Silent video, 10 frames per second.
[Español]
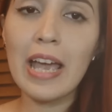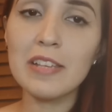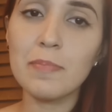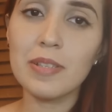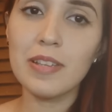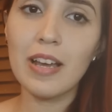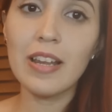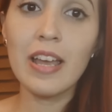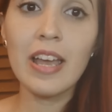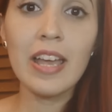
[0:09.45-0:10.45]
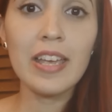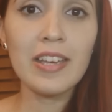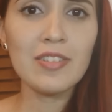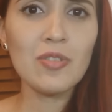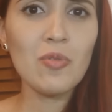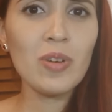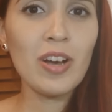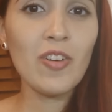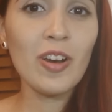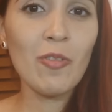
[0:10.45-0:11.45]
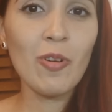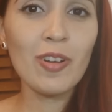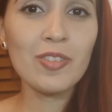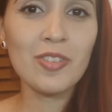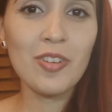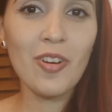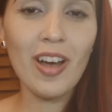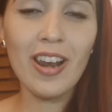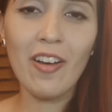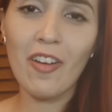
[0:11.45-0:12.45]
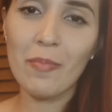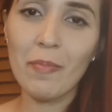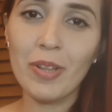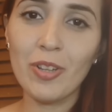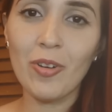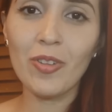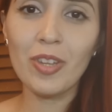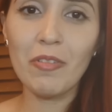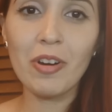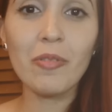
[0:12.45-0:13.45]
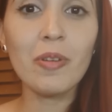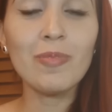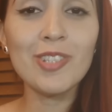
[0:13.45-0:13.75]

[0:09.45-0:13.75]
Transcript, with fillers: especial y es una colaboración a la cual me invitó Diva Rubí.